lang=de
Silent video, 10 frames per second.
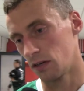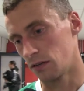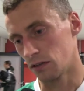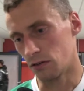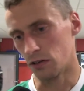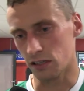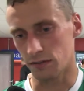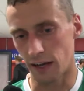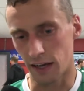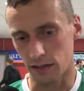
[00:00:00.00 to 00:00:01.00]
Und gut, das
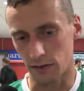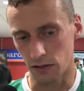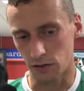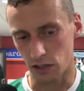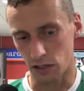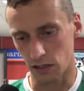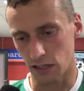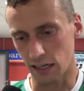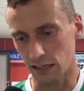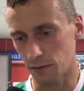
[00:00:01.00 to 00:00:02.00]
2-1 war natürlich
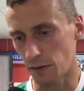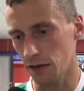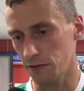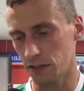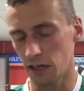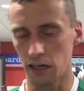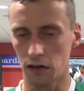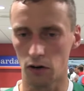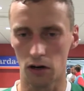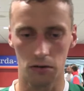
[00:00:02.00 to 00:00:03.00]
klasse gemacht von denen,
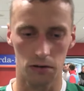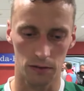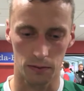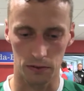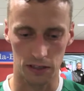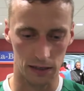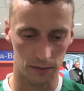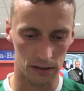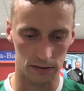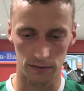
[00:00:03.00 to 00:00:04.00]
aber man muss sagen,
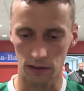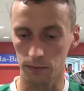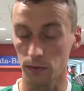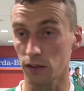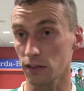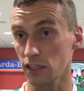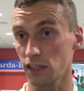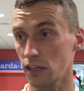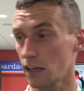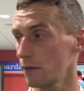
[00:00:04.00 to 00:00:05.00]
man, wir haben heute
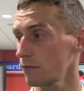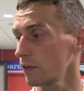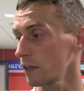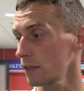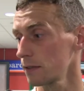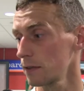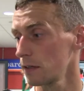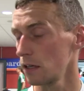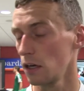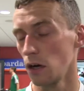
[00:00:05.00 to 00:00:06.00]
richtig gekämpft wieder.
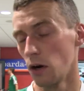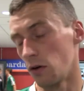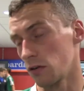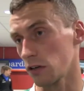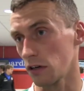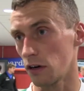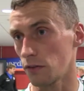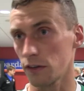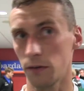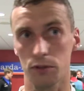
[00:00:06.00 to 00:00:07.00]
Und
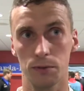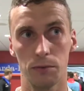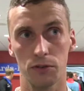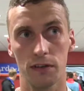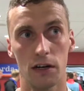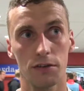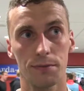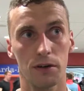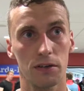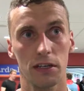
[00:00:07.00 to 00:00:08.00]
auf dem Spiel müssen wir
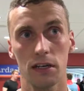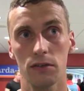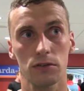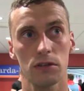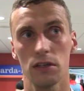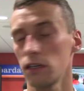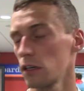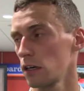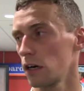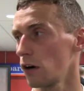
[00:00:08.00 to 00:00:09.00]
aufbauen, genauso
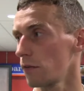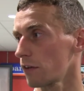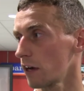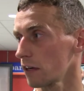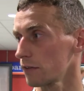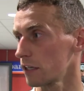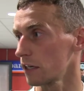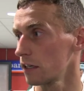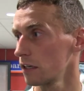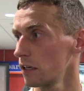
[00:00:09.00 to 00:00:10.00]
auch am Freitag
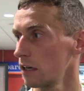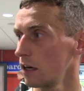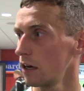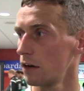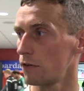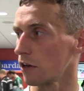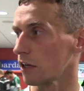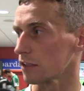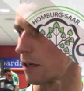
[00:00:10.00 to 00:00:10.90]
wieder Vollgas